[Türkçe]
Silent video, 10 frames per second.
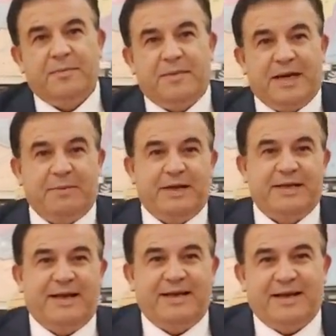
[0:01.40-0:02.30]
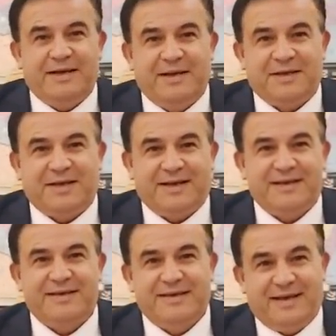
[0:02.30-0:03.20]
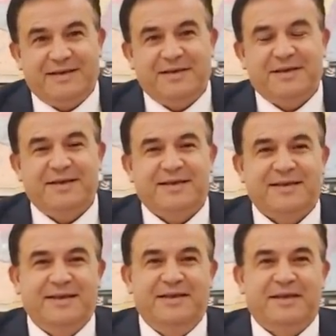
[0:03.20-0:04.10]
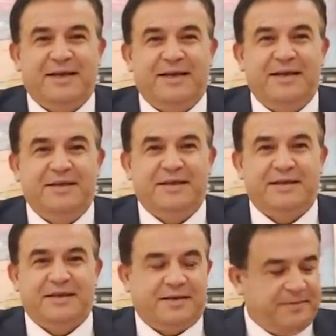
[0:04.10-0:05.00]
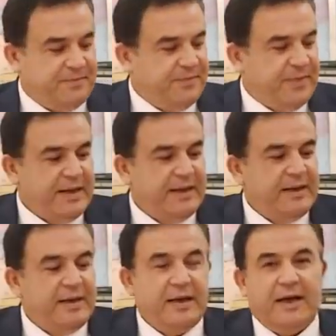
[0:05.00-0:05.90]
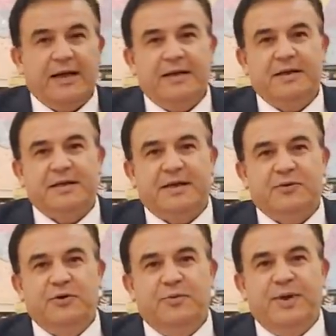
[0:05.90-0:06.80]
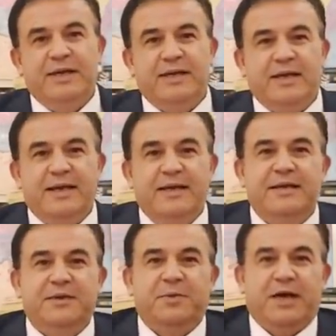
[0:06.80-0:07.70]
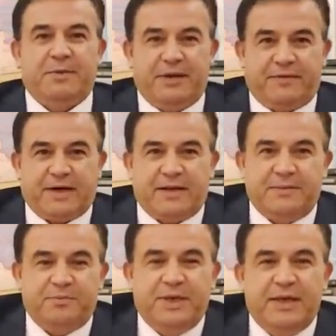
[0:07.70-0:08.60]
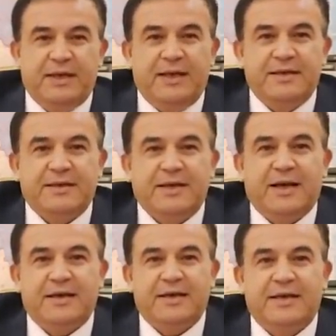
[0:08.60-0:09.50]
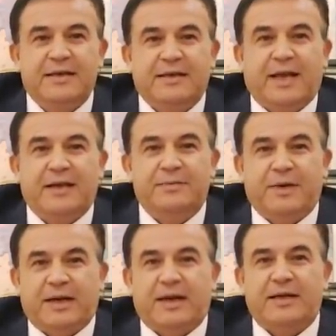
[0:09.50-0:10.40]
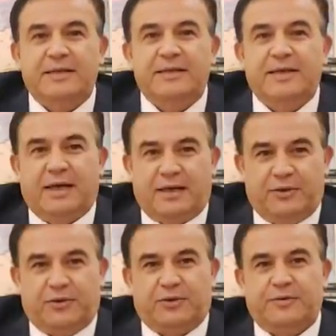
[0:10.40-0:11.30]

Merhaba değerli arkadaşlar. Nasılsınız? İnşallah iyisinizdir. Arkadaşlar dün medyada ilginç bir haber vardı. Bilgeys Trakya'dan tarım arazisi alıyor.